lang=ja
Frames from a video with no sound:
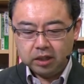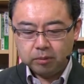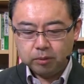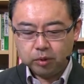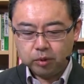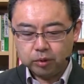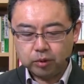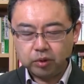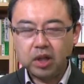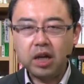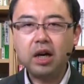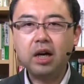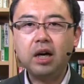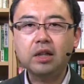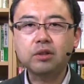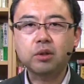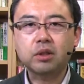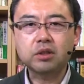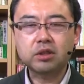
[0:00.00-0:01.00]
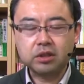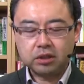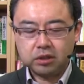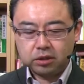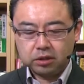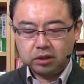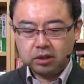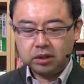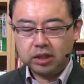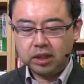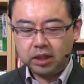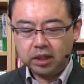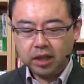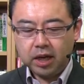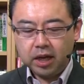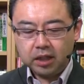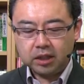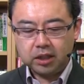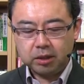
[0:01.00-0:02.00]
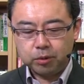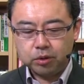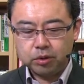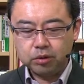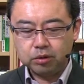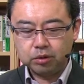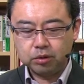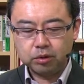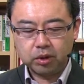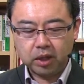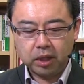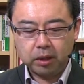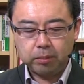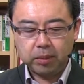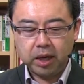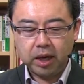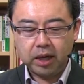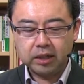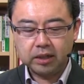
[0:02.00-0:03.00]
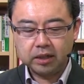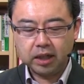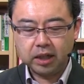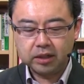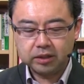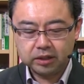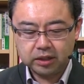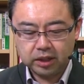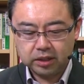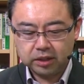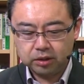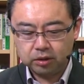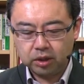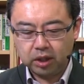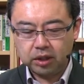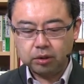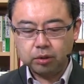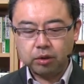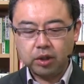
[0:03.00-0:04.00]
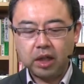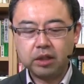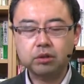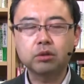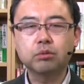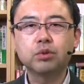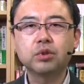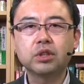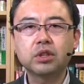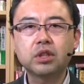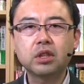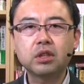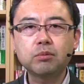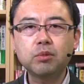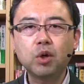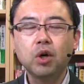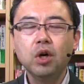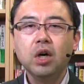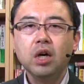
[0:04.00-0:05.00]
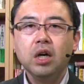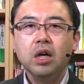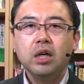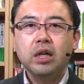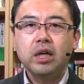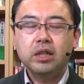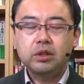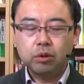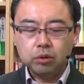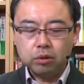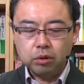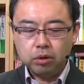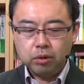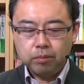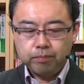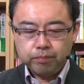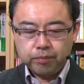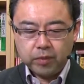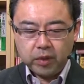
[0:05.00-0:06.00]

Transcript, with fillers: ものとか、あと出来上がったものを売るとか、まあ、半完成品とかいろいろあると思うんですけれども、その、